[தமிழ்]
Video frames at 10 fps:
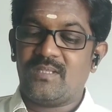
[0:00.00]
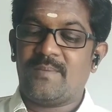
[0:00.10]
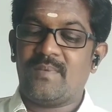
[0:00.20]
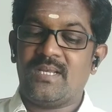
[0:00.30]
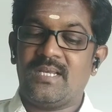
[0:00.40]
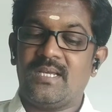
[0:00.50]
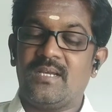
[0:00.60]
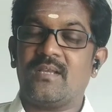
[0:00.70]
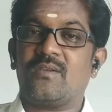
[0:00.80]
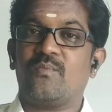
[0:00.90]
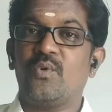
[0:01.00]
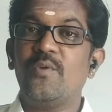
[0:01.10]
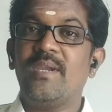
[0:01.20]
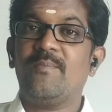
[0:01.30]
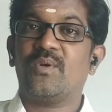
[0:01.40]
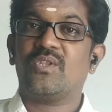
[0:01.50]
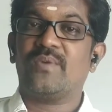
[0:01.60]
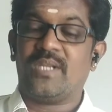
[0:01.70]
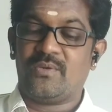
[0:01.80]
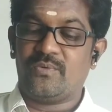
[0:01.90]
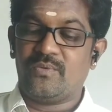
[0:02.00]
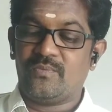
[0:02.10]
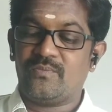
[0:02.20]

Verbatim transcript: நம்ம பூமியை பொறுத்த வரைக்கும்